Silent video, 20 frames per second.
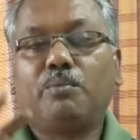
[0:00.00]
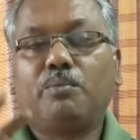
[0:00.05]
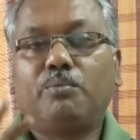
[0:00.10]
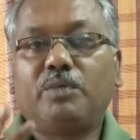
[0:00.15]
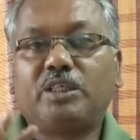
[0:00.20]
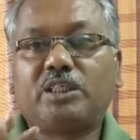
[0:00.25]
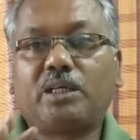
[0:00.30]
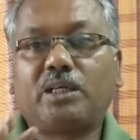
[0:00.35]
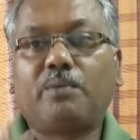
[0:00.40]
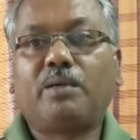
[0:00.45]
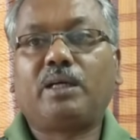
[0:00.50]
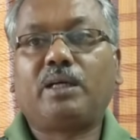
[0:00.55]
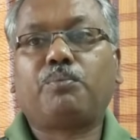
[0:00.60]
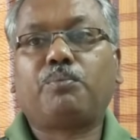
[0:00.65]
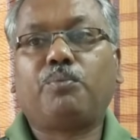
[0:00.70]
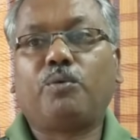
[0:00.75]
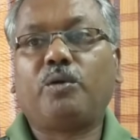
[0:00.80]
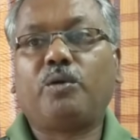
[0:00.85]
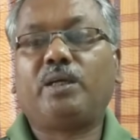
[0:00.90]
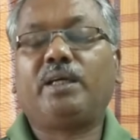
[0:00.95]
মেশাবার
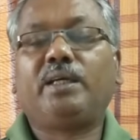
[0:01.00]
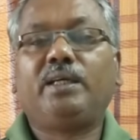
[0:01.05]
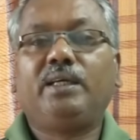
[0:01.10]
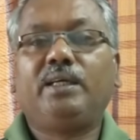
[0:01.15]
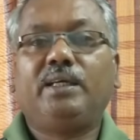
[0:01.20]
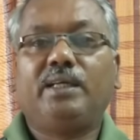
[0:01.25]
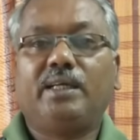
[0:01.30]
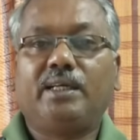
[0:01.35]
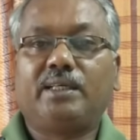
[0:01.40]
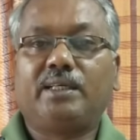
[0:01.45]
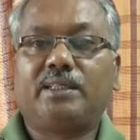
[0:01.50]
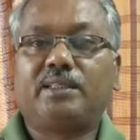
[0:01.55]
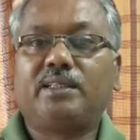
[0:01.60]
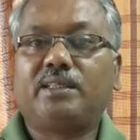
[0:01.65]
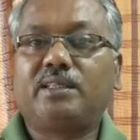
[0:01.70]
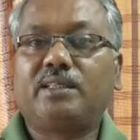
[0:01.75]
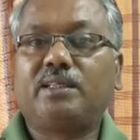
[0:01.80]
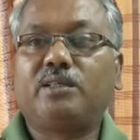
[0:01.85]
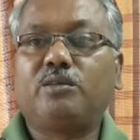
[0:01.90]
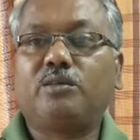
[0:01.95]
পরে এটিকে
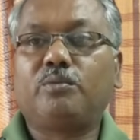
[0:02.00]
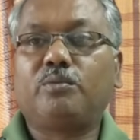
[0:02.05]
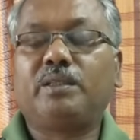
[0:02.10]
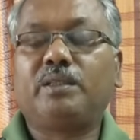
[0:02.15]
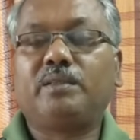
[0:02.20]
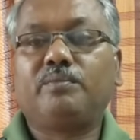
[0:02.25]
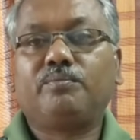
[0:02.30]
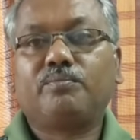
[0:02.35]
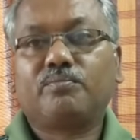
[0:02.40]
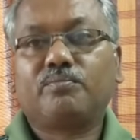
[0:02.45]
কি করবেন